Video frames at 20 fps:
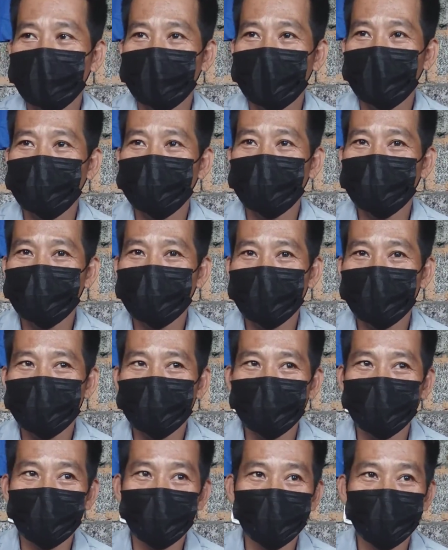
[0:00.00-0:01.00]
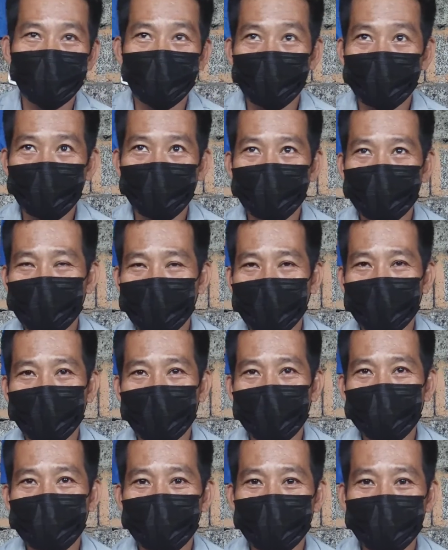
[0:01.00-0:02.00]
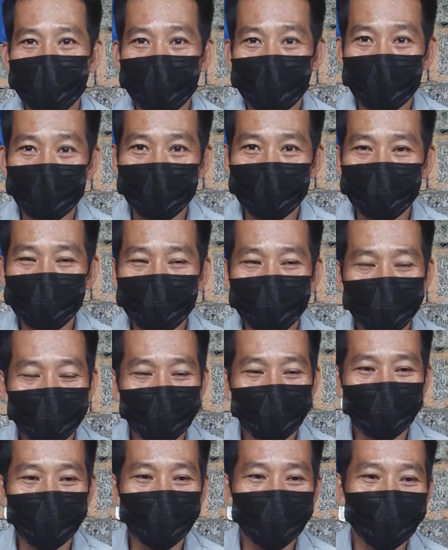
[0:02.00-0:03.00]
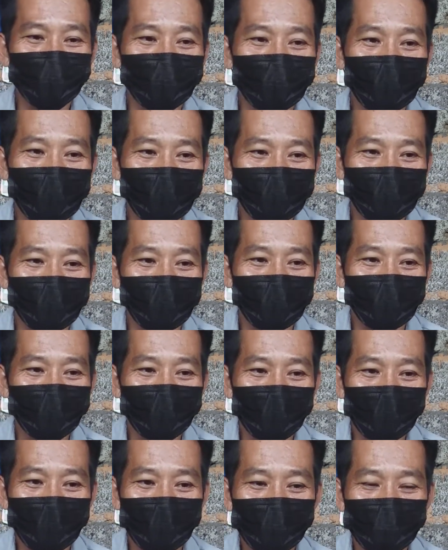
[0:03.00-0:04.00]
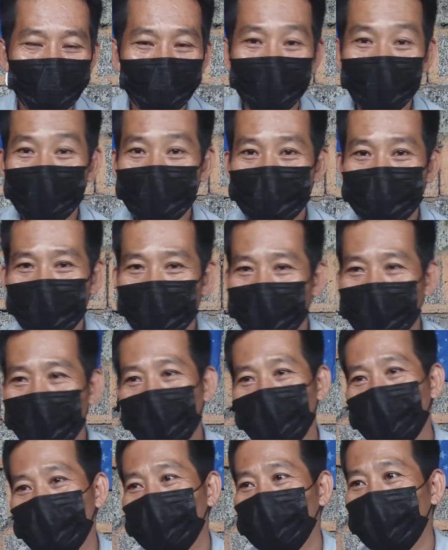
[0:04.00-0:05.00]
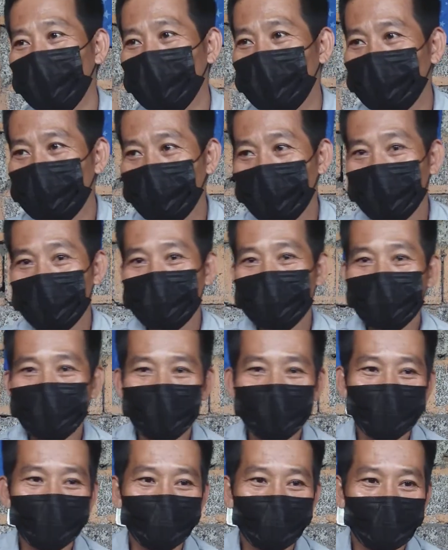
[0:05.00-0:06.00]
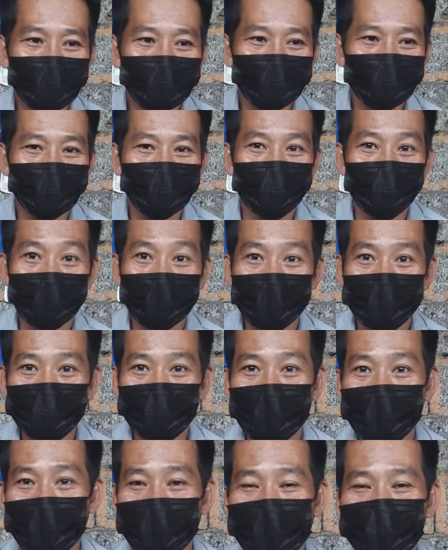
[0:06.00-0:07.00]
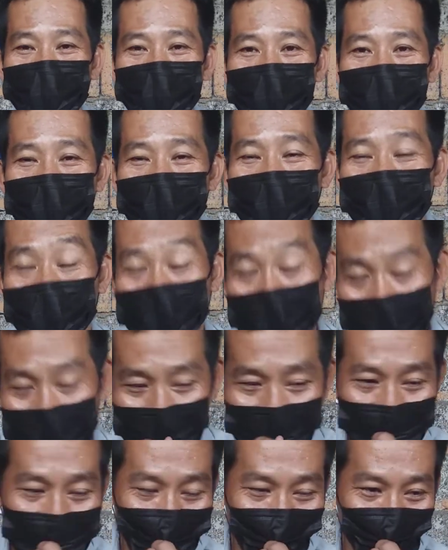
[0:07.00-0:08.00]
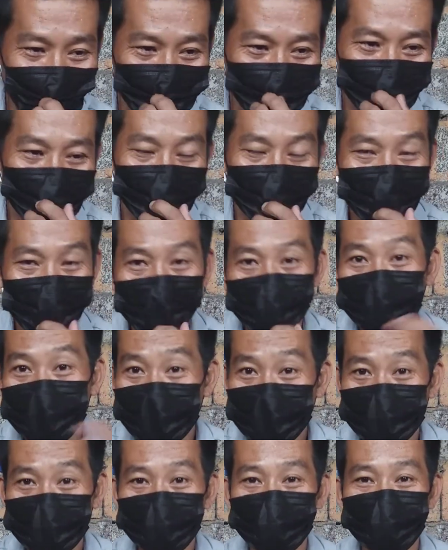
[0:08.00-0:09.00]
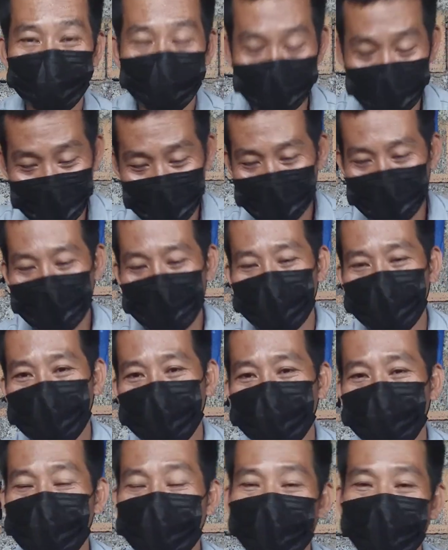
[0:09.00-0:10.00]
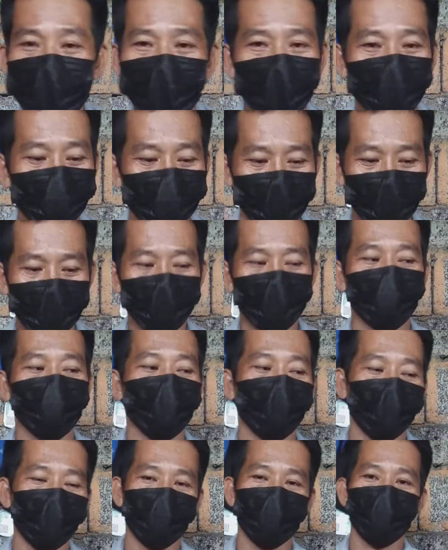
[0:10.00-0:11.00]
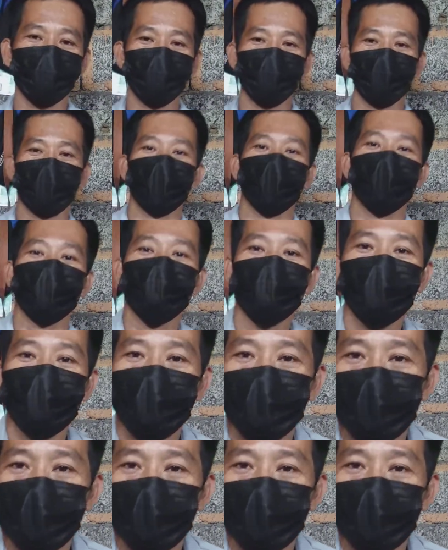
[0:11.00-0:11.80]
Tapos ano, nililoko ko siya. Tapos, yung kunin ko sa kanya, bidong-bida ako. Pero pag naman siya nagkwento, bidong-bida naman siya sa akin. Kaya di ko siya kinukontra. Magkasundo din talaga kami. So, yun lang and paalam po. Bye.